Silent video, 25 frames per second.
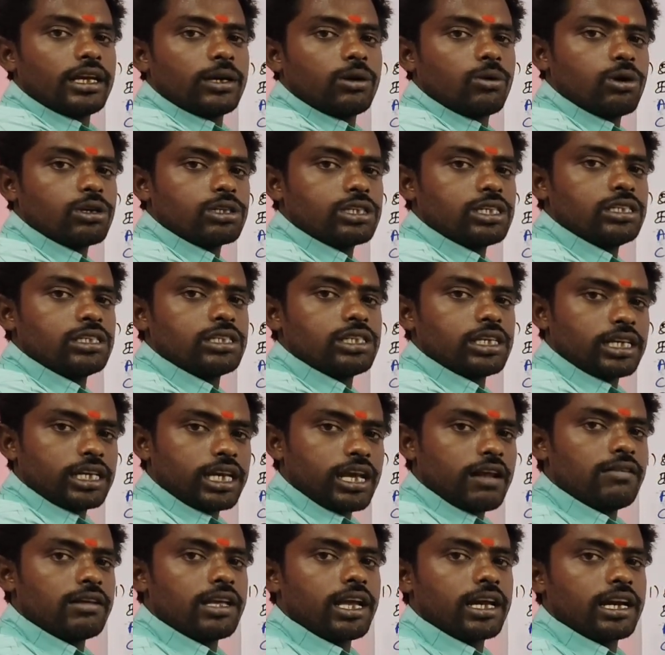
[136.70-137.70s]
கொஷின்ஸ்
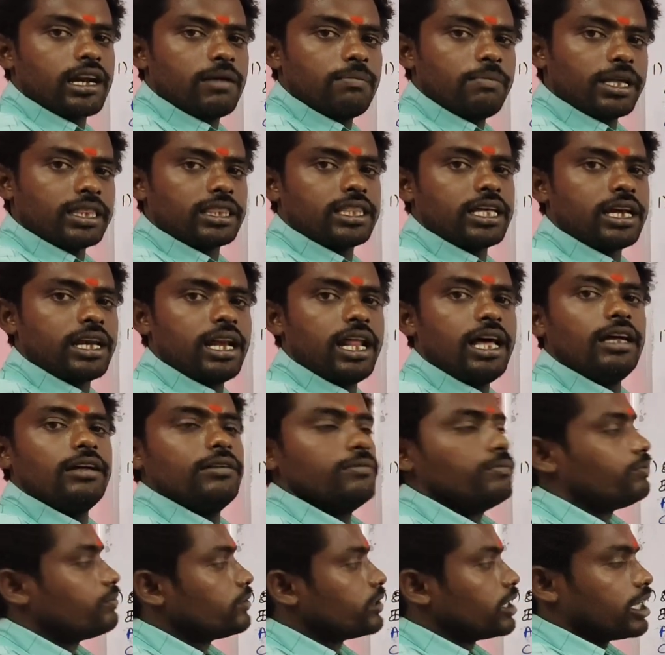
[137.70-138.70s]
கேள்வி கேட்குற மெத்தடில்
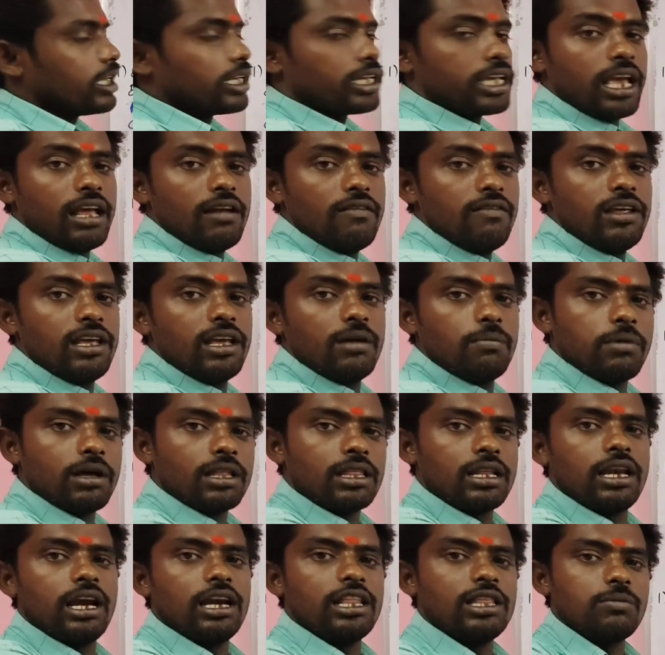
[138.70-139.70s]
கேள்வி
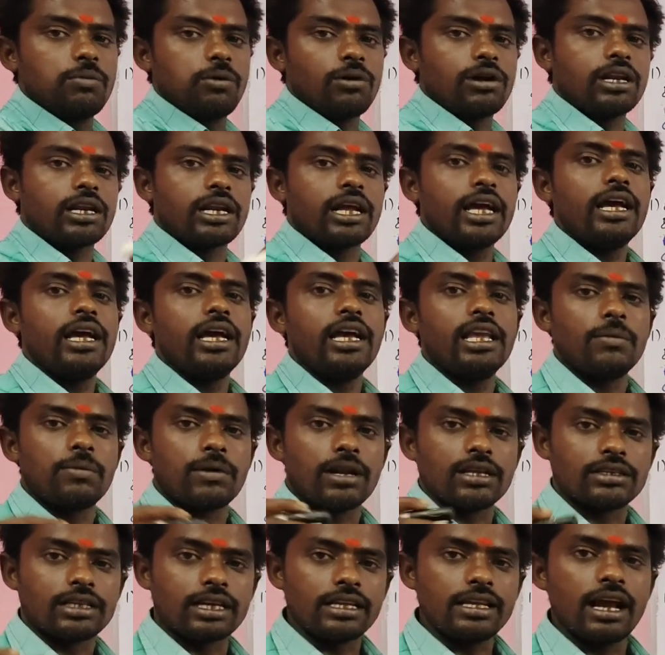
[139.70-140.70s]
பதில் எழுதி போட்டிருக்கேன் இப்போ
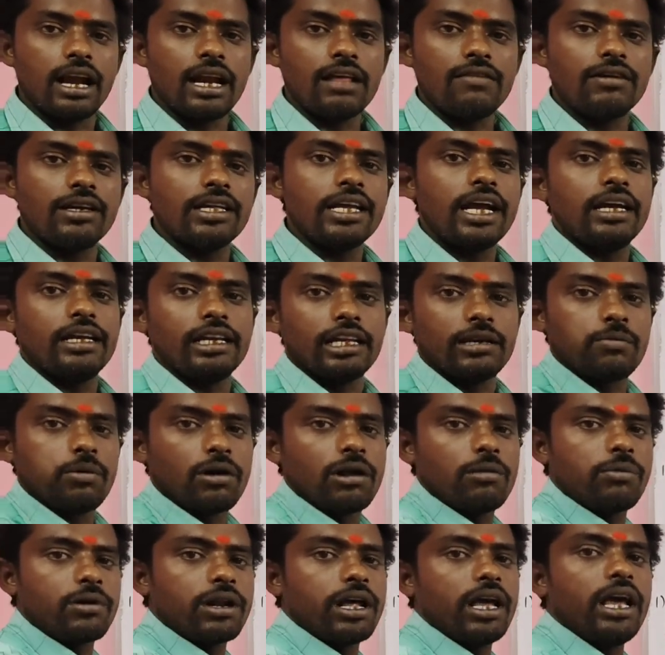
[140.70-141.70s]
நான் சரியான விடையாக டிக்
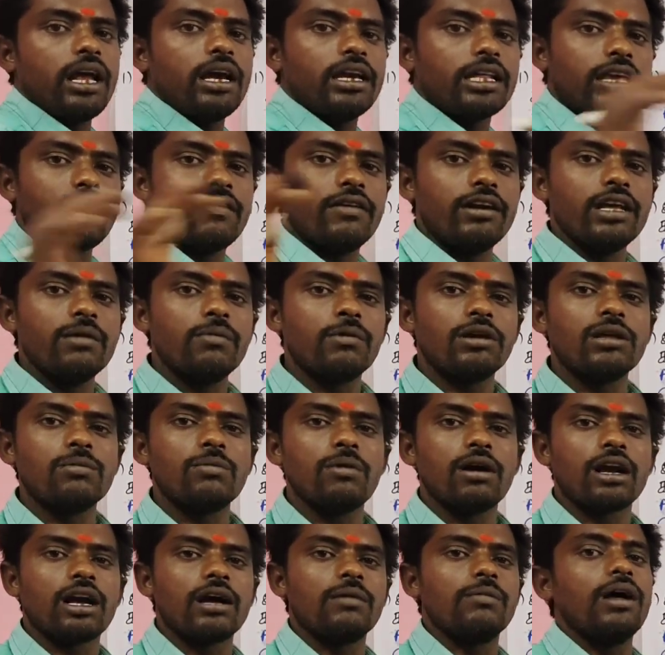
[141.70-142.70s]
பண்ண போகிறேன் நீங்கள் வீடியோ
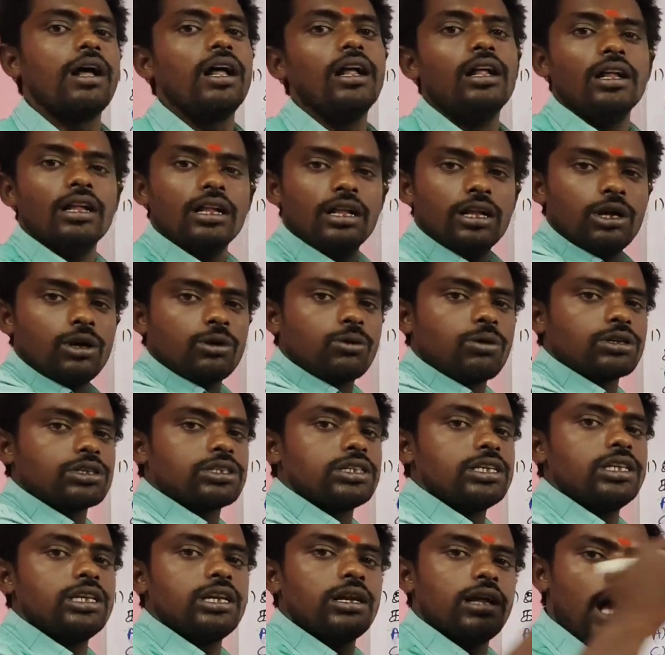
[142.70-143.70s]
மட்டும் பார்க்காம
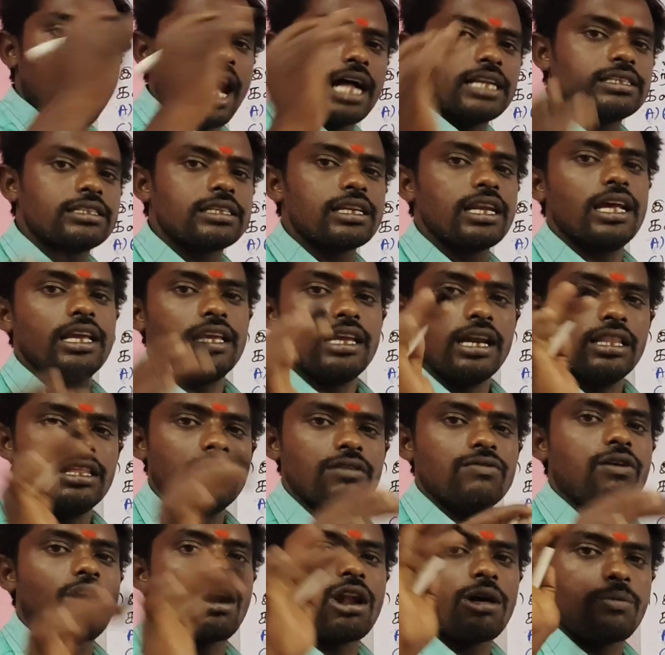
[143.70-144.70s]
கொஷின் ஆன்சரை
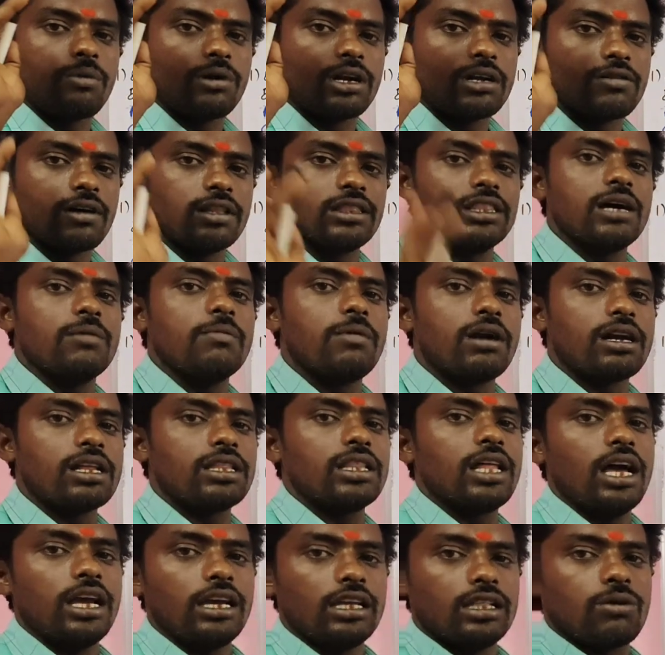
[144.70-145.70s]
எழுதி ஃபாலோ பண்ணிட்டு வந்தால்
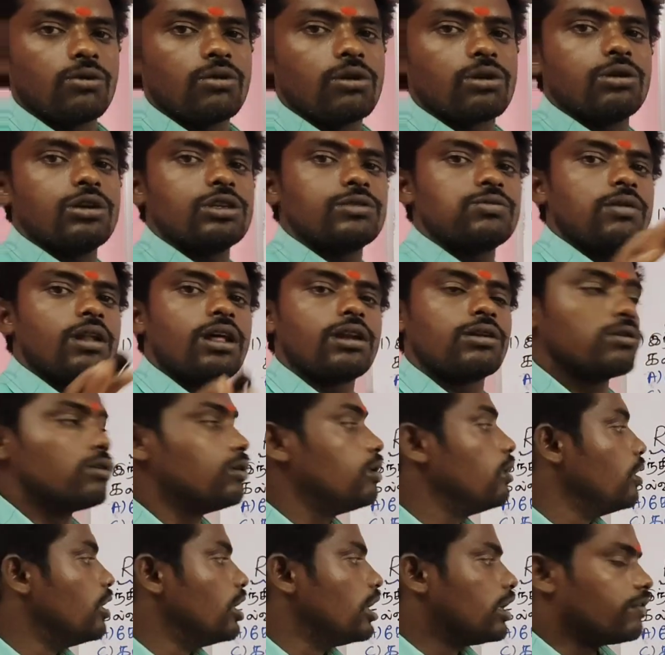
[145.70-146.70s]
மட்டும்தான் இது உங்களுக்கு யூஸ்ஃபுல்லாக
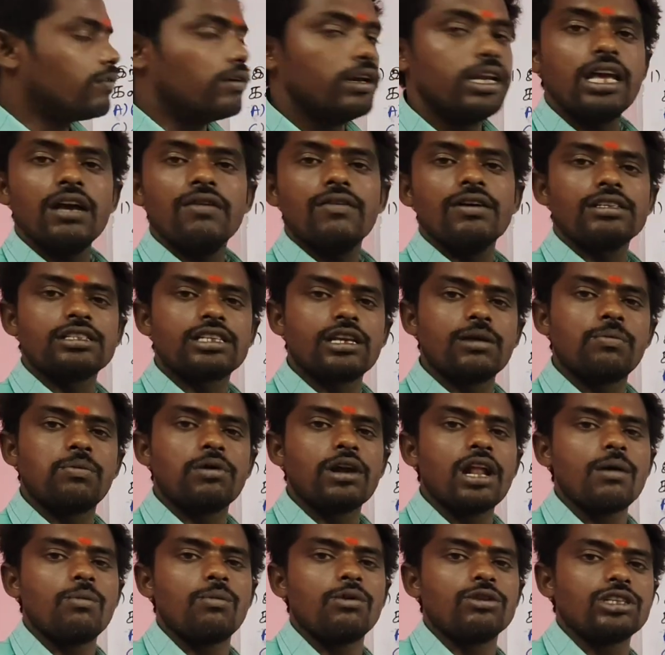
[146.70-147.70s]
இருக்கும் வீடியோவை ஸ்கிப்
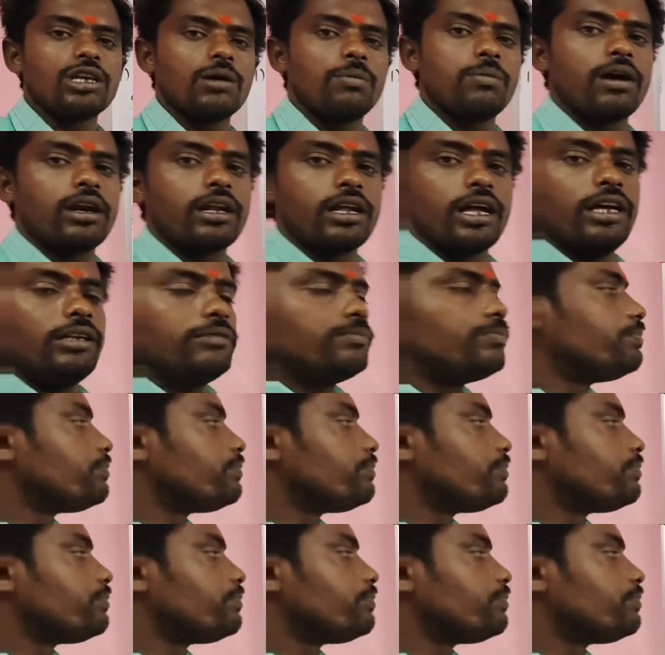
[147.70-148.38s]
பண்ணால் முழுசாக பாருங்கள்